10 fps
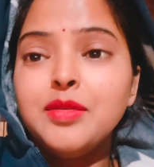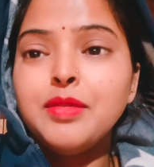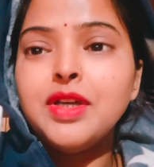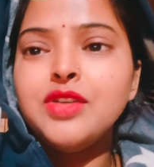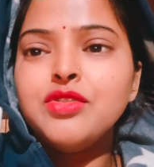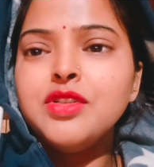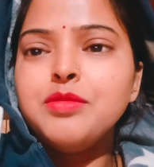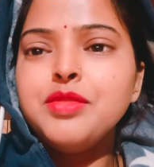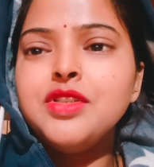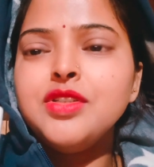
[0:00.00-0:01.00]
पानी उनी
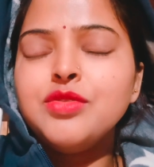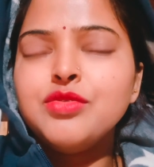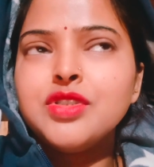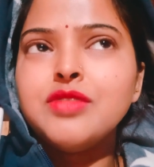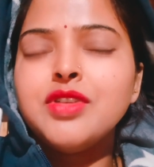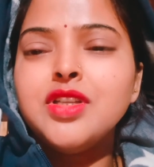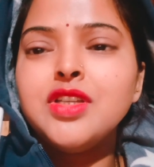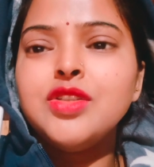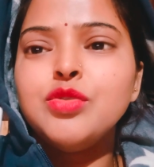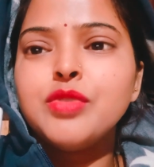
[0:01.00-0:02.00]
पीती हूँ उसके बाद
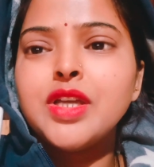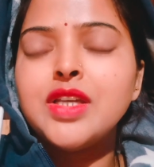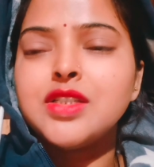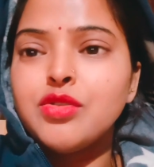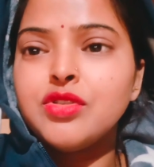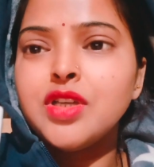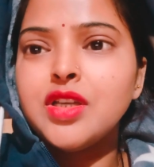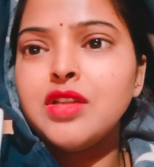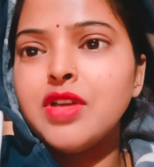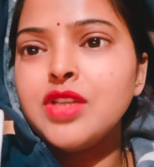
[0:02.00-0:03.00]
देखती हूँ कैसा होता है
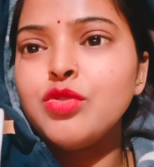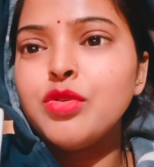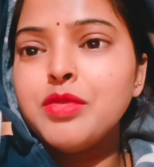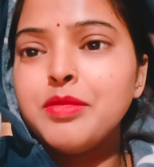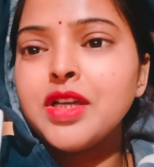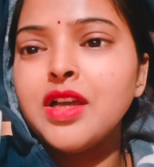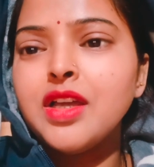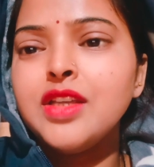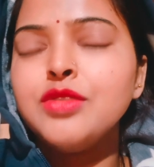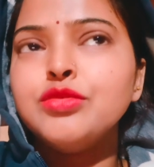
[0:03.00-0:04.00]
दवाई तो अभी मैं
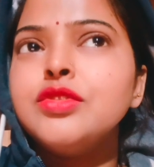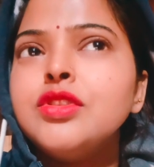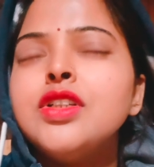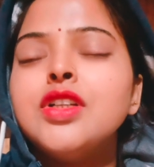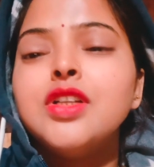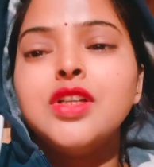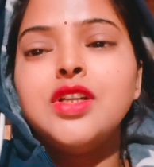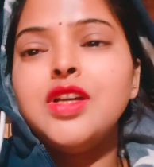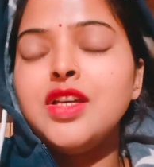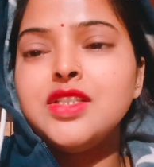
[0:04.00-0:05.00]
खाई हूँ
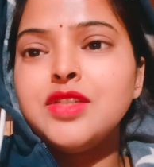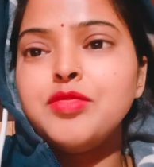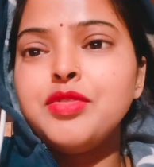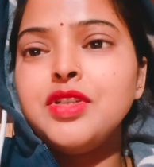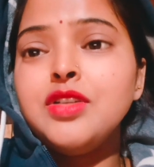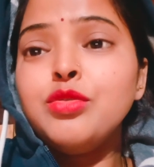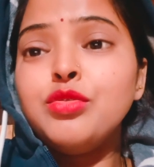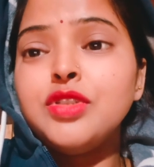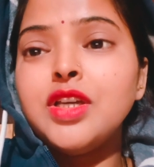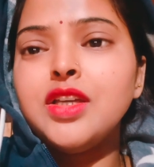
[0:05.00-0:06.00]
अच्छा फील
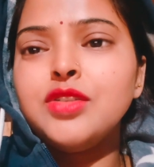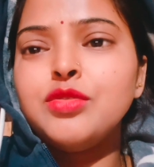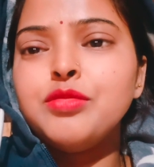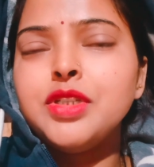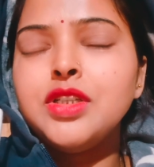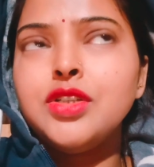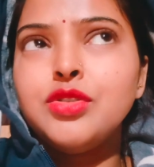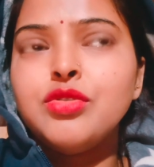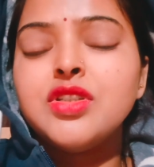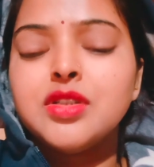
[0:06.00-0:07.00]
होता है तो मैं
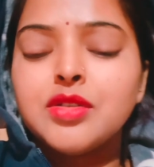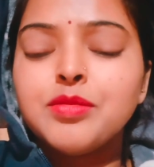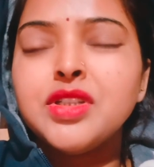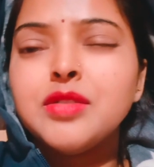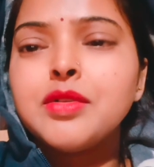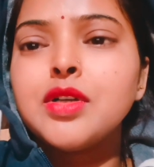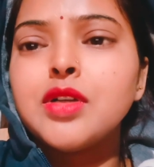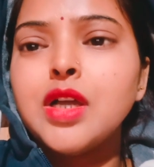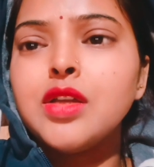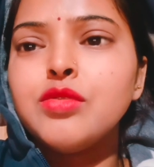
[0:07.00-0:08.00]
थोड़ा सा मतलब
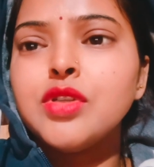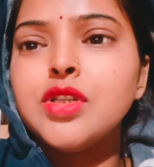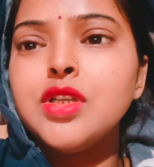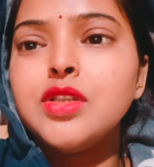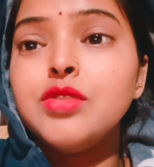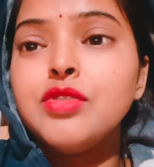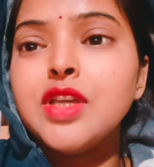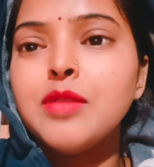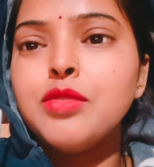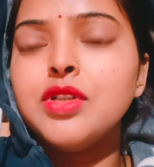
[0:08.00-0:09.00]
खाना उना देखती हूँ
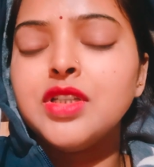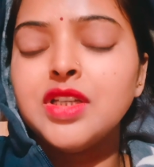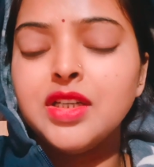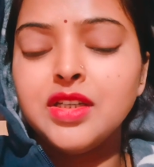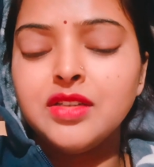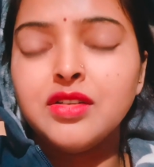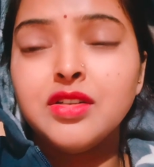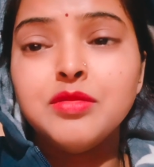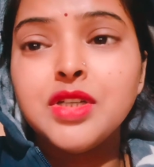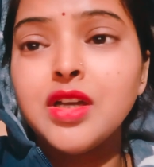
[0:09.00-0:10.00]
क्या बनता है कल
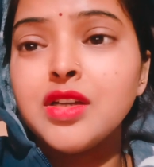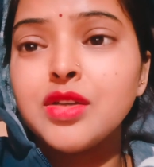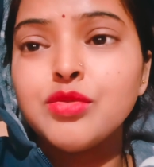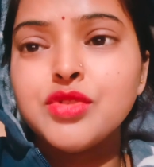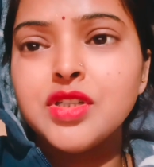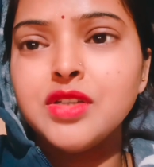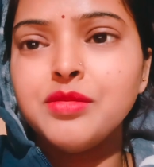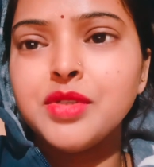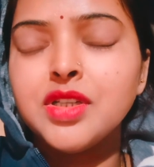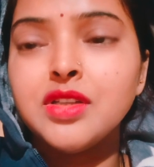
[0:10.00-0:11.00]
भी खाना कुछ नहीं
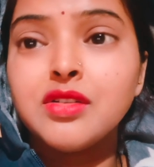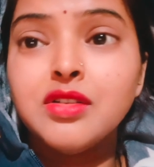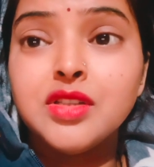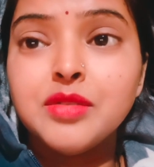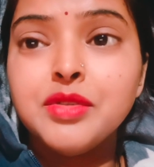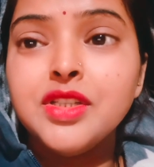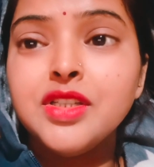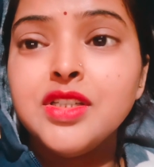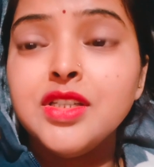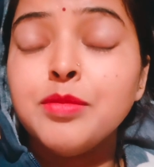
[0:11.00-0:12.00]
बना था कल तबीयत
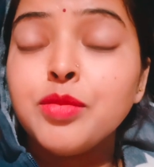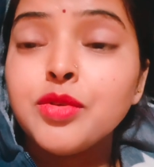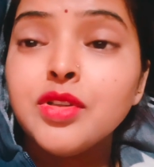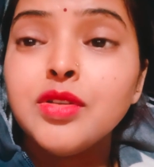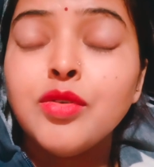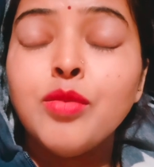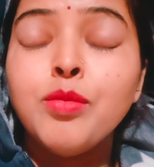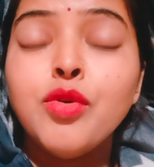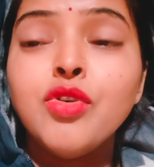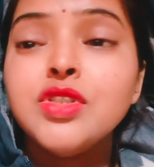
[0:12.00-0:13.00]
ठीक कल और
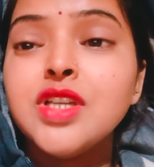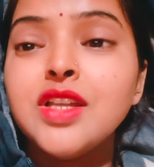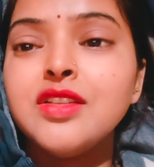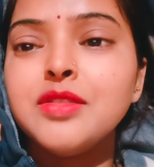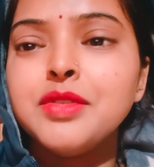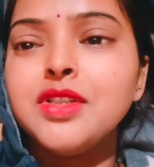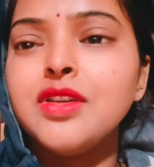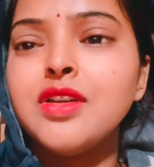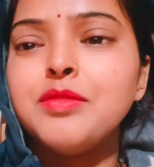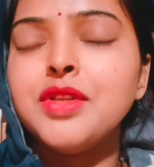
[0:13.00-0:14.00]
बहुत ज़्यादा तबीयत
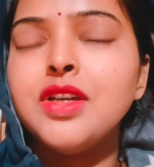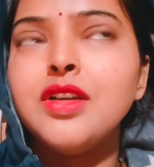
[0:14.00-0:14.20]
ख़राब था